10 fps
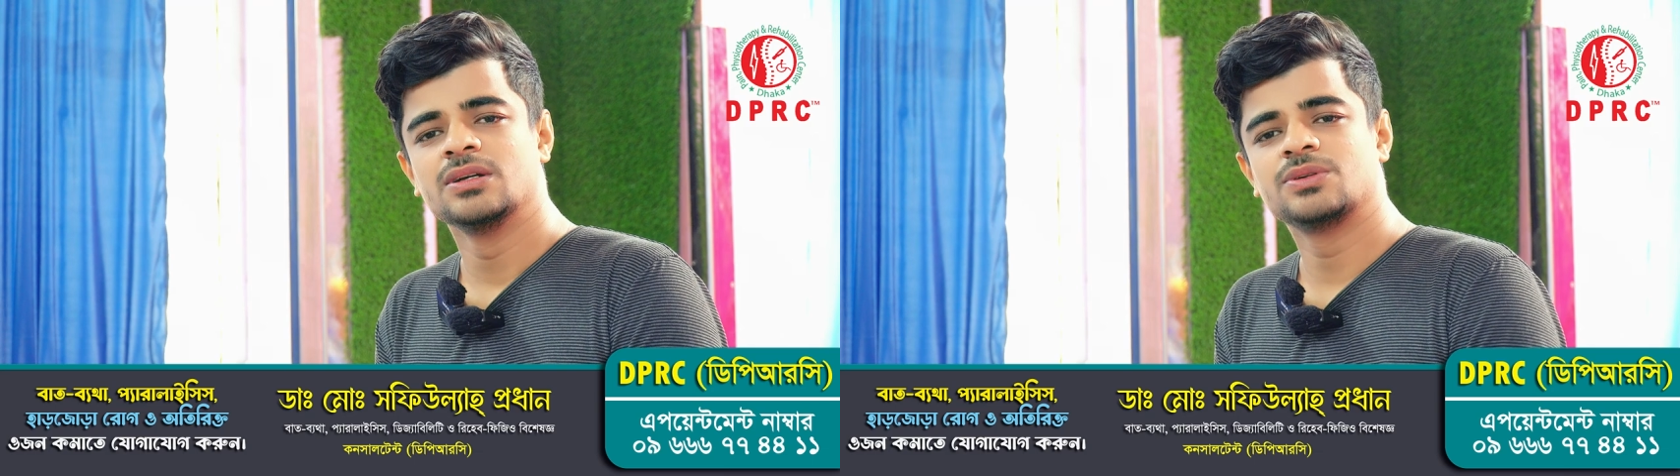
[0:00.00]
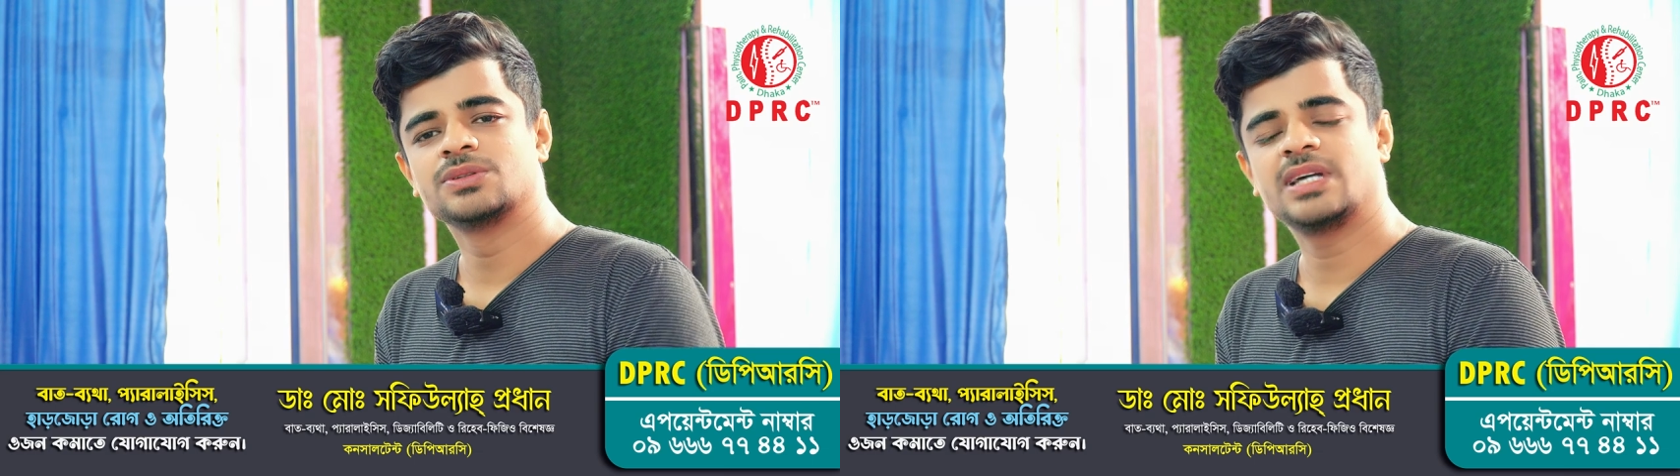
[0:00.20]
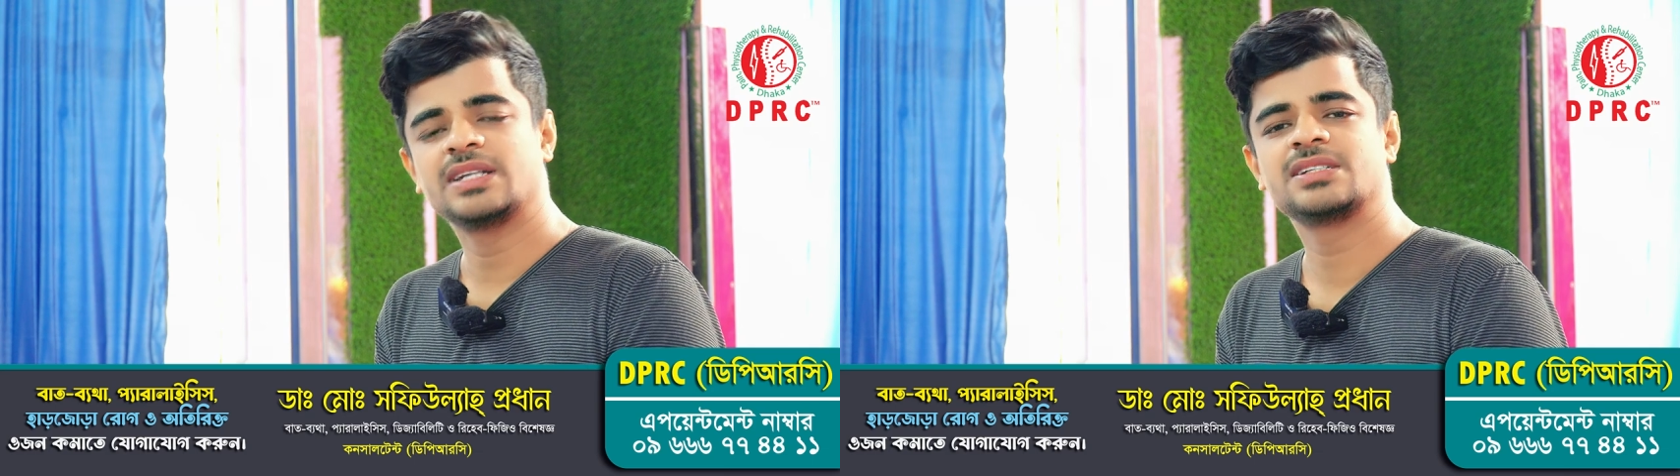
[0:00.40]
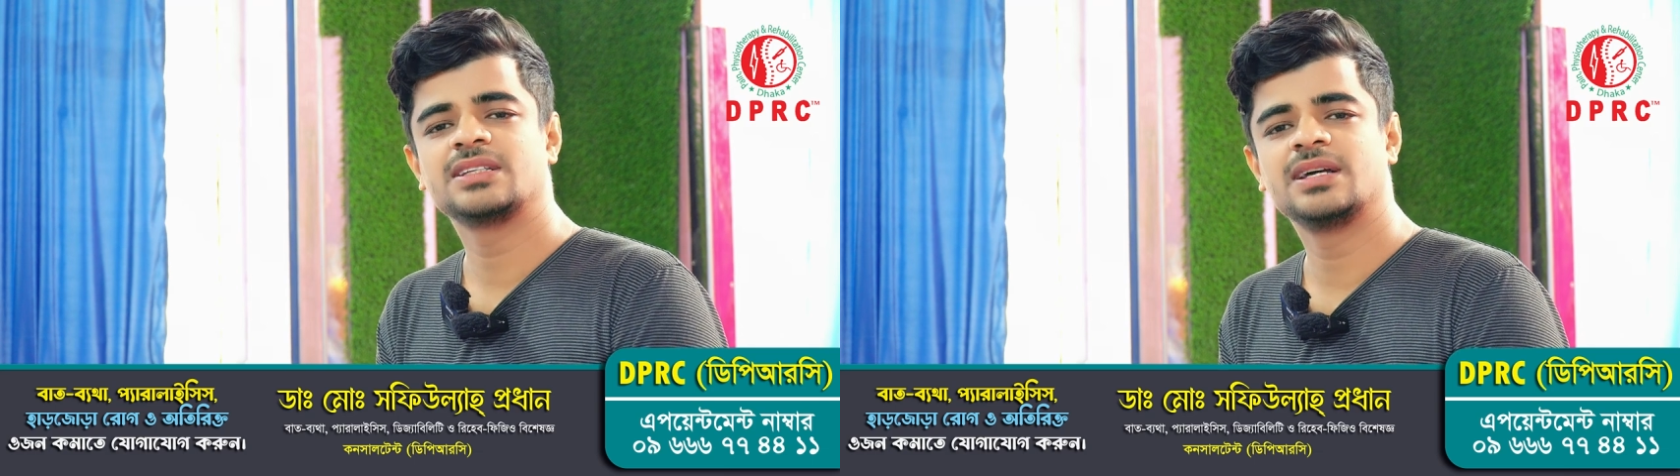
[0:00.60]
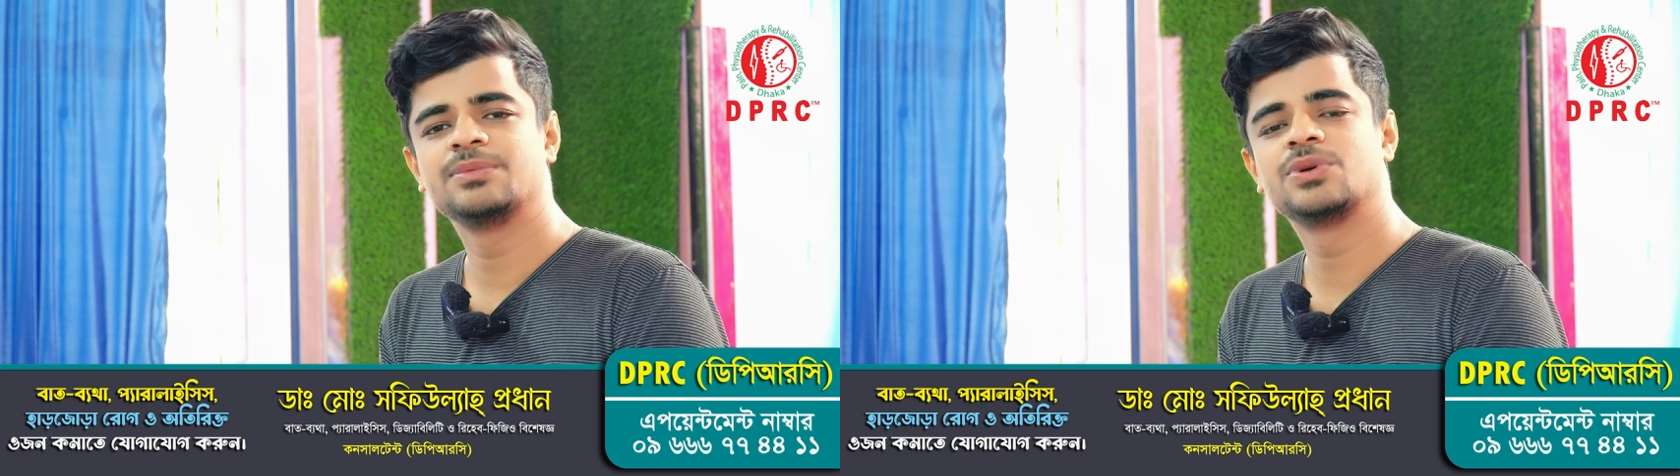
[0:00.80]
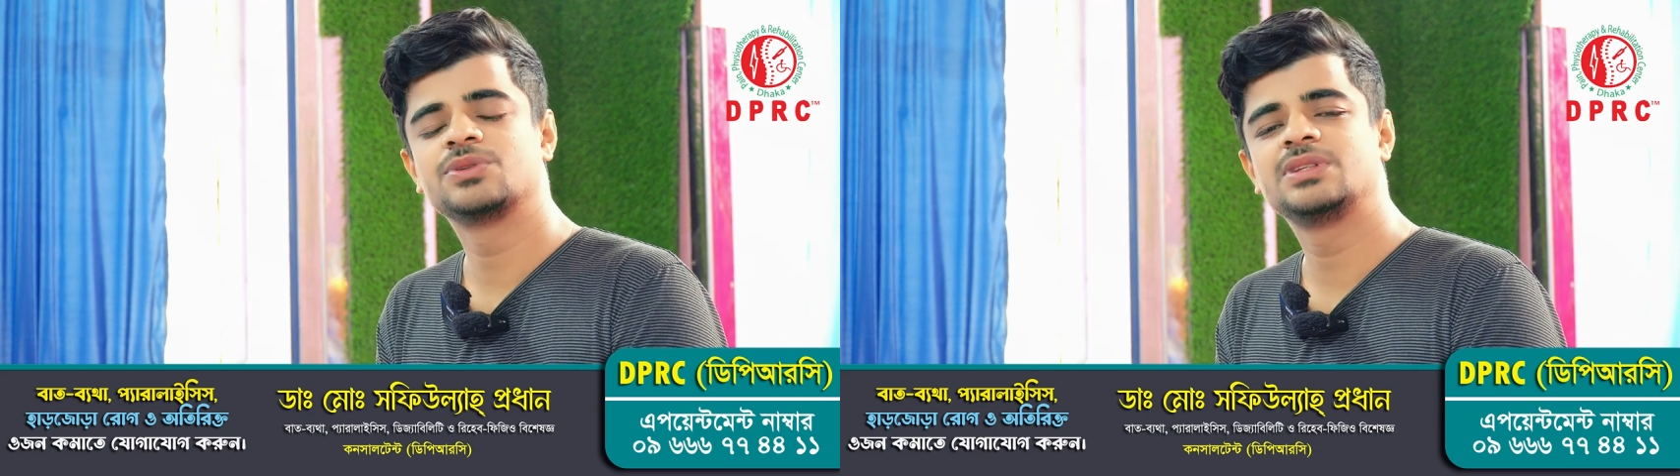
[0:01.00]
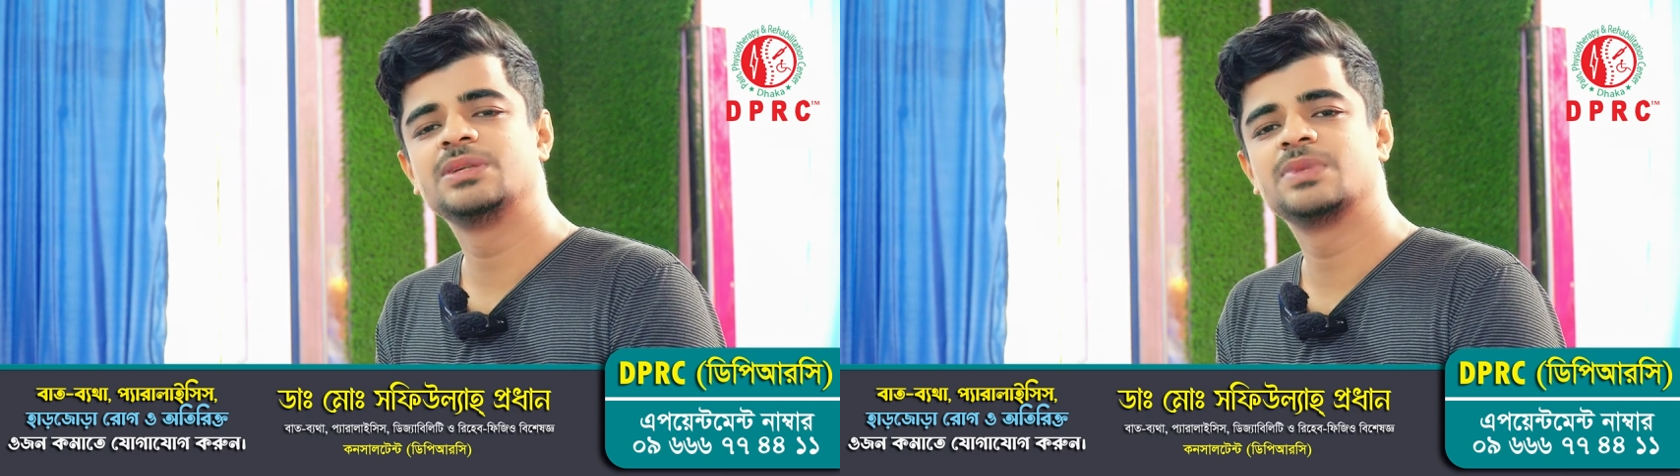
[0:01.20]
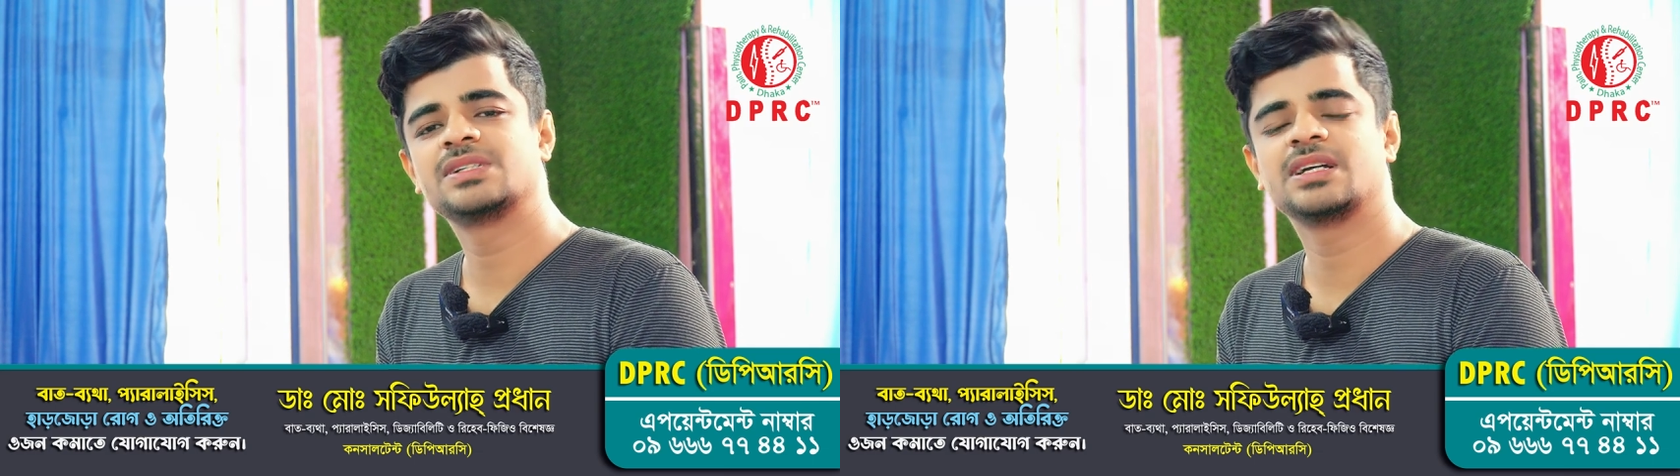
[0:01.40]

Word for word: তো স্যারের সাথে আমি গত তিন মাস